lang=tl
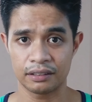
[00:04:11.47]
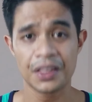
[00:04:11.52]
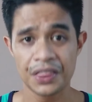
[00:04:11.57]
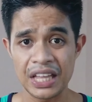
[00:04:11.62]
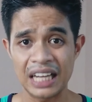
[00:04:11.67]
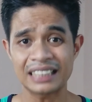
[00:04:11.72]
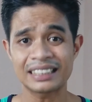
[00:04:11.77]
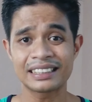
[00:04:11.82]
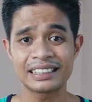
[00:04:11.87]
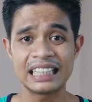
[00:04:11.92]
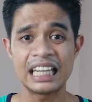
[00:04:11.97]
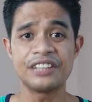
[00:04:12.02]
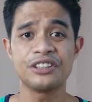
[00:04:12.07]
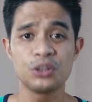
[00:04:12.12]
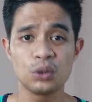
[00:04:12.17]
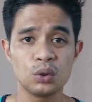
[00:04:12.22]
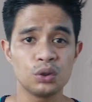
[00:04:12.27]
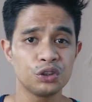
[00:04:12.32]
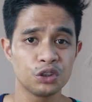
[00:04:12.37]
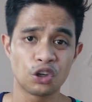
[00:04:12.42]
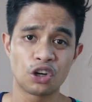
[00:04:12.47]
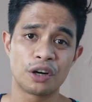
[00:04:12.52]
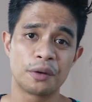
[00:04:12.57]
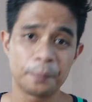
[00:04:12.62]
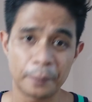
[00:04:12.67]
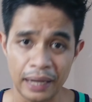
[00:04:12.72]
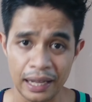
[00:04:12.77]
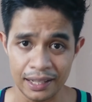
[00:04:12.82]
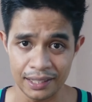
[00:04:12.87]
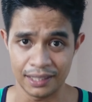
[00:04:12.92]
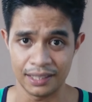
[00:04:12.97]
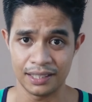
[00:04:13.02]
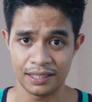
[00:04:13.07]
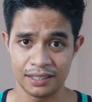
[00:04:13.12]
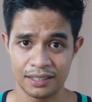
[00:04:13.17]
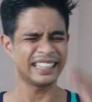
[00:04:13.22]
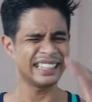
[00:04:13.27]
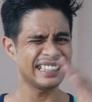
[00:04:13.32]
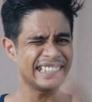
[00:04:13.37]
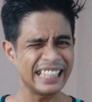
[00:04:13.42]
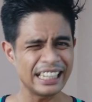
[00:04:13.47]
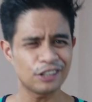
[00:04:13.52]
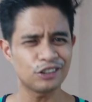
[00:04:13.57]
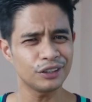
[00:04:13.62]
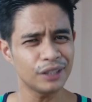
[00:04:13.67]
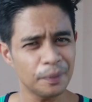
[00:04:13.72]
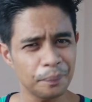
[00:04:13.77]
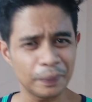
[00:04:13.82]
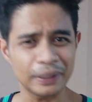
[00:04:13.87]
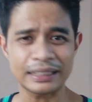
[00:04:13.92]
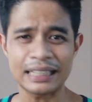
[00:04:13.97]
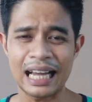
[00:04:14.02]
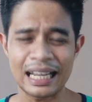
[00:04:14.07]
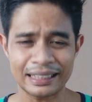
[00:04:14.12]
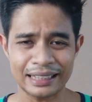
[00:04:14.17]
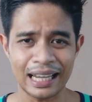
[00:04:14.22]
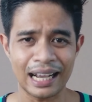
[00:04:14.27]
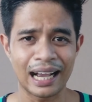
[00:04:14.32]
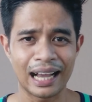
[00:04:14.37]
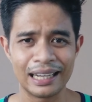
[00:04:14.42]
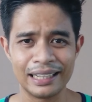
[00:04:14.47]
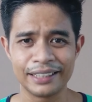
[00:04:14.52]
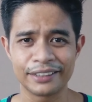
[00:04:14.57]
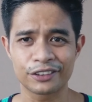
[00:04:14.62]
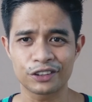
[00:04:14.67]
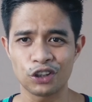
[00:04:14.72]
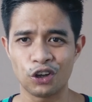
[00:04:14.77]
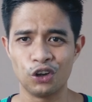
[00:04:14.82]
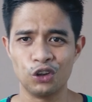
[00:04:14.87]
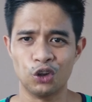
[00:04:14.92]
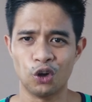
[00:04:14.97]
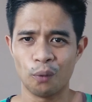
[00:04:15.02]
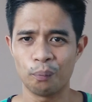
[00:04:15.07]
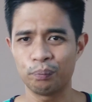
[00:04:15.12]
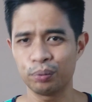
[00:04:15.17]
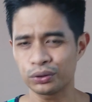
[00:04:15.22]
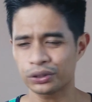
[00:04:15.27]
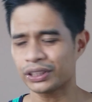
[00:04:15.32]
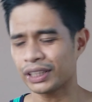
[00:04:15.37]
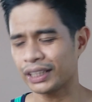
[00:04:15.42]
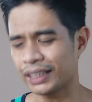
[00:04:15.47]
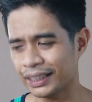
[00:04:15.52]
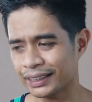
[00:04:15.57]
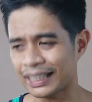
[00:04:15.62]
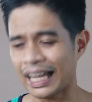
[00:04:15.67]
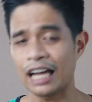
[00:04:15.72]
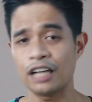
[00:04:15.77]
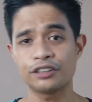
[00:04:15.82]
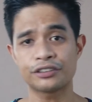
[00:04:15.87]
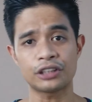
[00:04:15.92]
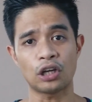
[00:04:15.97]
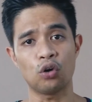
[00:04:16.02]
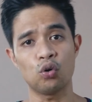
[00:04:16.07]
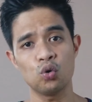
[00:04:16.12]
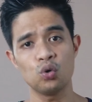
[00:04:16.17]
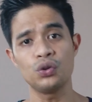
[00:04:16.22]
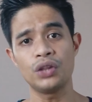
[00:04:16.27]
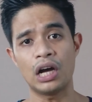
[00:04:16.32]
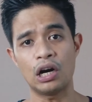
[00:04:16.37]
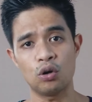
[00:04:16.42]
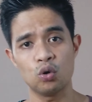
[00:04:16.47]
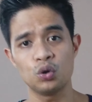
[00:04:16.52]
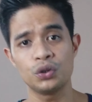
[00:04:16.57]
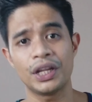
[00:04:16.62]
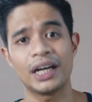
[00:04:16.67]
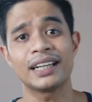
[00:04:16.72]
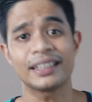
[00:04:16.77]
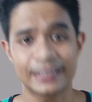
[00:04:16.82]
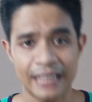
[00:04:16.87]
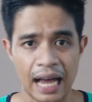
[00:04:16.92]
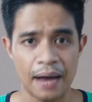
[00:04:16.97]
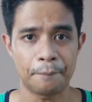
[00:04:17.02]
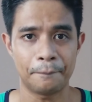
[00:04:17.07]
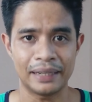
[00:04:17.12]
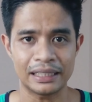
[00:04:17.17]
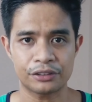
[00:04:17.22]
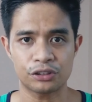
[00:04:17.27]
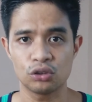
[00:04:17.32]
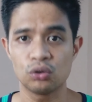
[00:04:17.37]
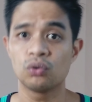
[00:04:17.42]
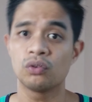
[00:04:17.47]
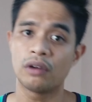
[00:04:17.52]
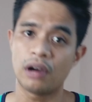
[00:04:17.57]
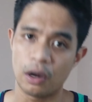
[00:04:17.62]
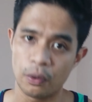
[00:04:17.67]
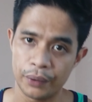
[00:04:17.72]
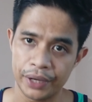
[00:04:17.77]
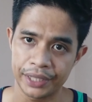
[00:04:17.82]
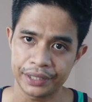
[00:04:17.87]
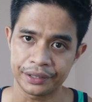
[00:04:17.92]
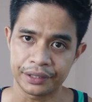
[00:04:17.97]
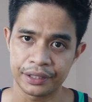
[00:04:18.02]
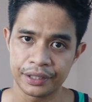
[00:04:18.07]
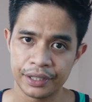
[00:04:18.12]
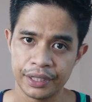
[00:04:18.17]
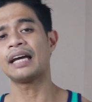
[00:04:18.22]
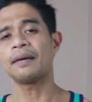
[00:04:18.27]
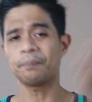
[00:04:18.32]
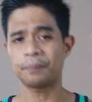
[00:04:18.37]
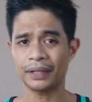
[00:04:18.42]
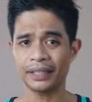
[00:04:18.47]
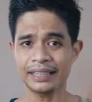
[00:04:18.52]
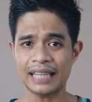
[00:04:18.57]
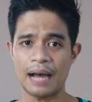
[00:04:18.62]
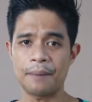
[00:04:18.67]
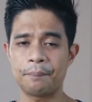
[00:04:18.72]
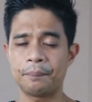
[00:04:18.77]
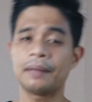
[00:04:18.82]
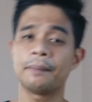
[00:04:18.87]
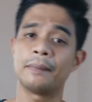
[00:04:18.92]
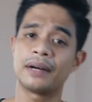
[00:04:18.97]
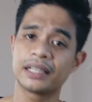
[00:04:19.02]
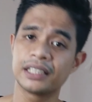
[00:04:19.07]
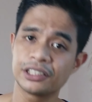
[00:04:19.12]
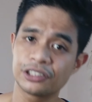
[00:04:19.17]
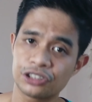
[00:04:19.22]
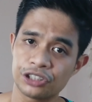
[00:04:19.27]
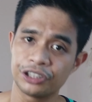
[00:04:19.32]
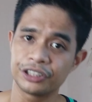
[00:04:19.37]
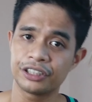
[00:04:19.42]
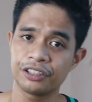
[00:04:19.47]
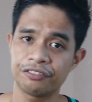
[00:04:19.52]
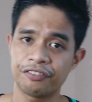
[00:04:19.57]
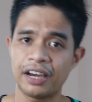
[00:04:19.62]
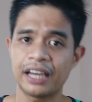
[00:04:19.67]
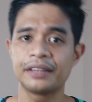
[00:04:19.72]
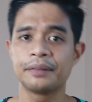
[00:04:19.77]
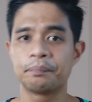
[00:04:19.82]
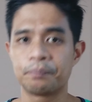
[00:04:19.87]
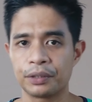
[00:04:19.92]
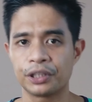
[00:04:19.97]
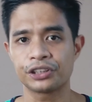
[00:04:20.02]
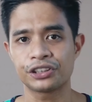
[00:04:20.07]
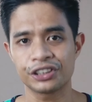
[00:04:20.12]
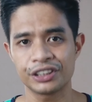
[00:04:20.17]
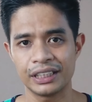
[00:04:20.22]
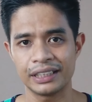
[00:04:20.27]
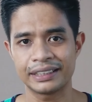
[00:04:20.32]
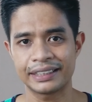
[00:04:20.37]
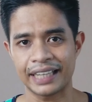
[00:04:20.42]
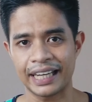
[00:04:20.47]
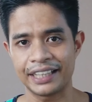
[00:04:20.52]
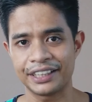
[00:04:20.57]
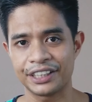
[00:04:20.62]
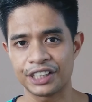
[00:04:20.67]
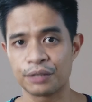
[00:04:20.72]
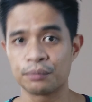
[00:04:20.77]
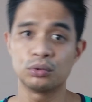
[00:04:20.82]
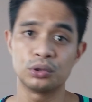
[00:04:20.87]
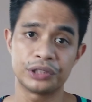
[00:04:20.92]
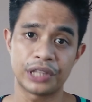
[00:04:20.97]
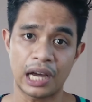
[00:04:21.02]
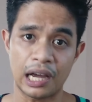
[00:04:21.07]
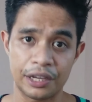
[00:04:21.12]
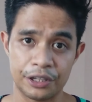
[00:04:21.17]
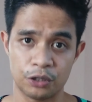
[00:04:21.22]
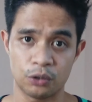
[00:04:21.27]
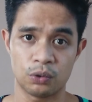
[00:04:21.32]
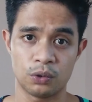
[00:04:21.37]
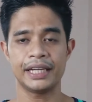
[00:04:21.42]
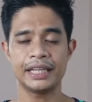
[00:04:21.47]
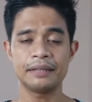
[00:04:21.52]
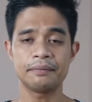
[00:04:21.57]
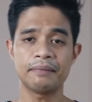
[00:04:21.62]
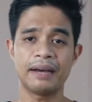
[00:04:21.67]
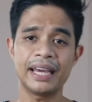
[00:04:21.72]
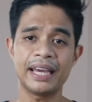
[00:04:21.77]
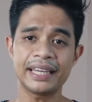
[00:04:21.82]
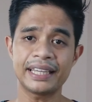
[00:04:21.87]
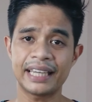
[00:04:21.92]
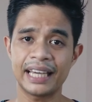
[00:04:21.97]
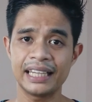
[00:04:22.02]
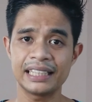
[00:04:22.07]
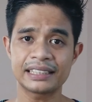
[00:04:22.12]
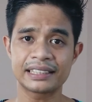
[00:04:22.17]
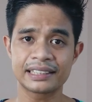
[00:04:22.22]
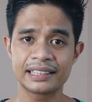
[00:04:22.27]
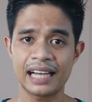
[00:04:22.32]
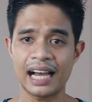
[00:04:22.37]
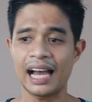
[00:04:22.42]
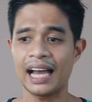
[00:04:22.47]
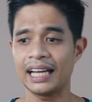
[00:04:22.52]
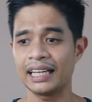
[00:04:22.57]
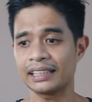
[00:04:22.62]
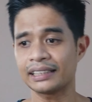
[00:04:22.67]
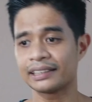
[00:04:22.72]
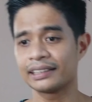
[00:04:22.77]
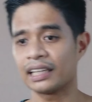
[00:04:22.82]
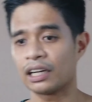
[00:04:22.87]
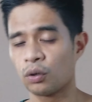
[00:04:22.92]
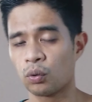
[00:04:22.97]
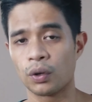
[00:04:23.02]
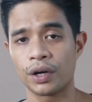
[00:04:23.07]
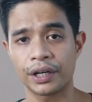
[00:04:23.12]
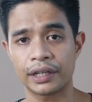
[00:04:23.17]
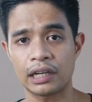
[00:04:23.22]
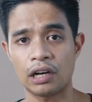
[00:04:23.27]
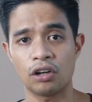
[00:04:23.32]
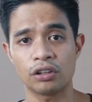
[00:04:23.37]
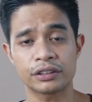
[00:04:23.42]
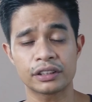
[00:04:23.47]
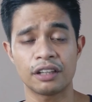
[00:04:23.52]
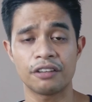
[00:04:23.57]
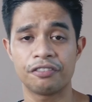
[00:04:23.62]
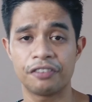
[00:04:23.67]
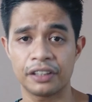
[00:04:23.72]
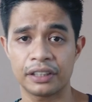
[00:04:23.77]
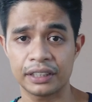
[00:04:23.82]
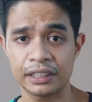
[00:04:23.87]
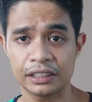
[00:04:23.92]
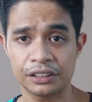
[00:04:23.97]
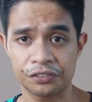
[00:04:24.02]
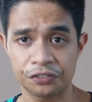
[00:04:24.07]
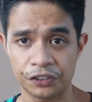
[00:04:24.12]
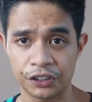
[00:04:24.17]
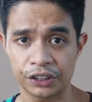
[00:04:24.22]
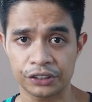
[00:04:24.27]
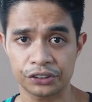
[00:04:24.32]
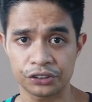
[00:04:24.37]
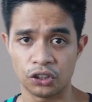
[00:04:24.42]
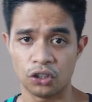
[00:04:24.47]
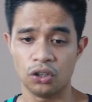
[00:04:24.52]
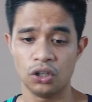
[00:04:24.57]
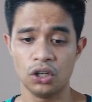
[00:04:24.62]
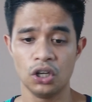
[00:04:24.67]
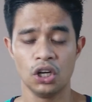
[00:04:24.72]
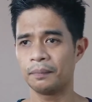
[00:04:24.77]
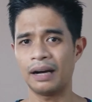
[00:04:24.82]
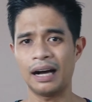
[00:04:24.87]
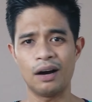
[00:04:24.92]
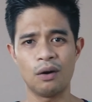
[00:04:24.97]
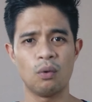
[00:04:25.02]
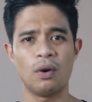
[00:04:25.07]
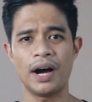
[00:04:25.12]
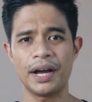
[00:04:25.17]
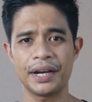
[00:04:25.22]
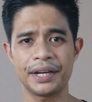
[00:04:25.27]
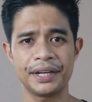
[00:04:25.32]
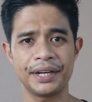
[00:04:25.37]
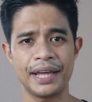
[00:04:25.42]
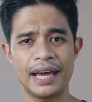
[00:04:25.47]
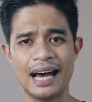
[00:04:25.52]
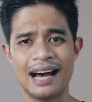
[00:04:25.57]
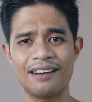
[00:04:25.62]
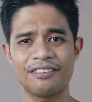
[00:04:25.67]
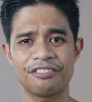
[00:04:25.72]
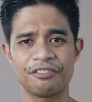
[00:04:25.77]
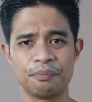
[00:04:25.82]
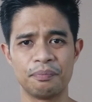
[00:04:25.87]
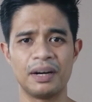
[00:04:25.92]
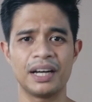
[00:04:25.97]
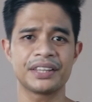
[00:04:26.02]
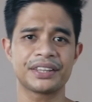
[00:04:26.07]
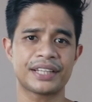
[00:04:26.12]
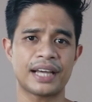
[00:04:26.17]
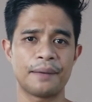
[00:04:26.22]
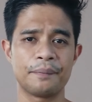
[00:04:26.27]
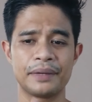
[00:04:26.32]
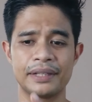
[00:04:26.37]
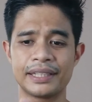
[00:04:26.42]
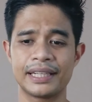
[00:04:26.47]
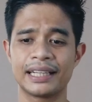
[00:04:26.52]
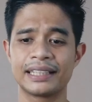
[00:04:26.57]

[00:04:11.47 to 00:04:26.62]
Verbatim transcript: That's the new normal hindi ko na patatagalin to, no? Punta na tayo sa unang-unang dapat nyong gawin. Siyempre, dapat maging certified personal trainer muna kayo. In my case, guys, nag-work ako sa Fitness First, no? Mga one and a half month kami